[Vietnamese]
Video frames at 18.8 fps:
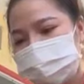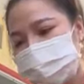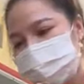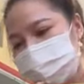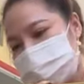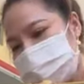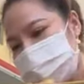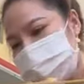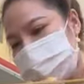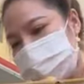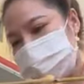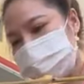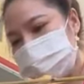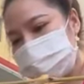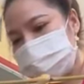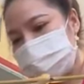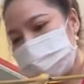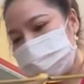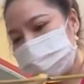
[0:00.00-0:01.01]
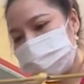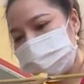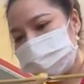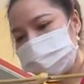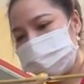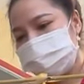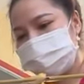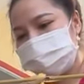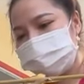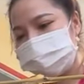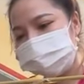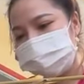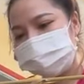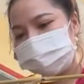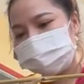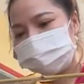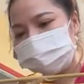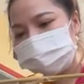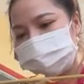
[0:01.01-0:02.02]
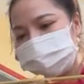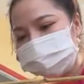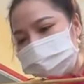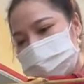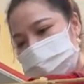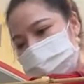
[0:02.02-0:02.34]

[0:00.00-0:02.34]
đi mới cho nhiều hộ dân dâng lên thoát